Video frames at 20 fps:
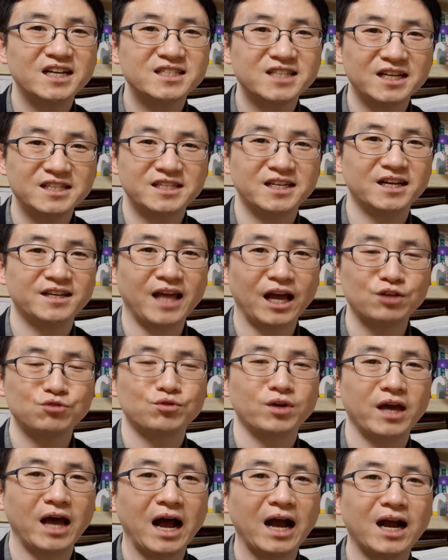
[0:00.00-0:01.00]
자체가
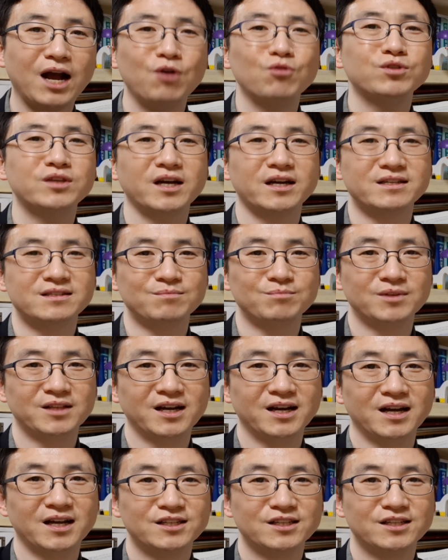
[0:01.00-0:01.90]
나중에 아까울 때가 있습니다.